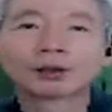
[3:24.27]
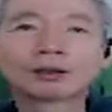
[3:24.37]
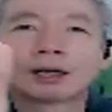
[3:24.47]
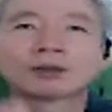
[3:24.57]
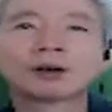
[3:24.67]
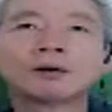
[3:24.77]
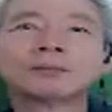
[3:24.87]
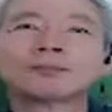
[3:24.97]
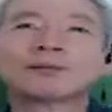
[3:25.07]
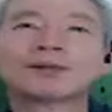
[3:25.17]
그래서
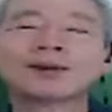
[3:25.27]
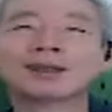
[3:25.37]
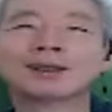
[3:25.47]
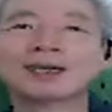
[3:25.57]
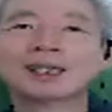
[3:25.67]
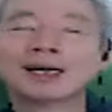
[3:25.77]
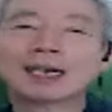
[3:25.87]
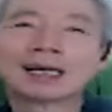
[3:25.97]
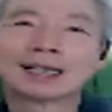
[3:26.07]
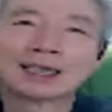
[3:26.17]

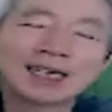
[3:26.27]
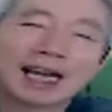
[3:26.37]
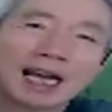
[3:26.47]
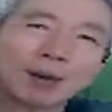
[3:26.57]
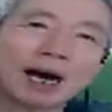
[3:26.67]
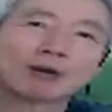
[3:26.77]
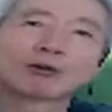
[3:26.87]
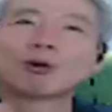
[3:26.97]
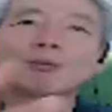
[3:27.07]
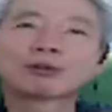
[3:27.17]
그해 에
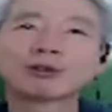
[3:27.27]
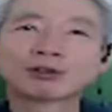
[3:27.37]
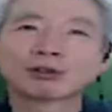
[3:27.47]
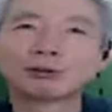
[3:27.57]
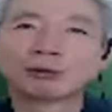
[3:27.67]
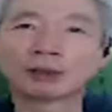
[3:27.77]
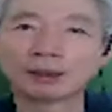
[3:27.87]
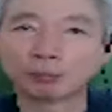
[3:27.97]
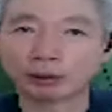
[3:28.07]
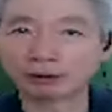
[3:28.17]
바로 골프 선수 등록을
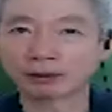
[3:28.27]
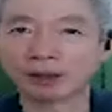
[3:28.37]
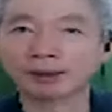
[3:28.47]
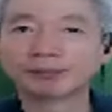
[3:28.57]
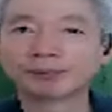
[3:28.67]
해버렸어요.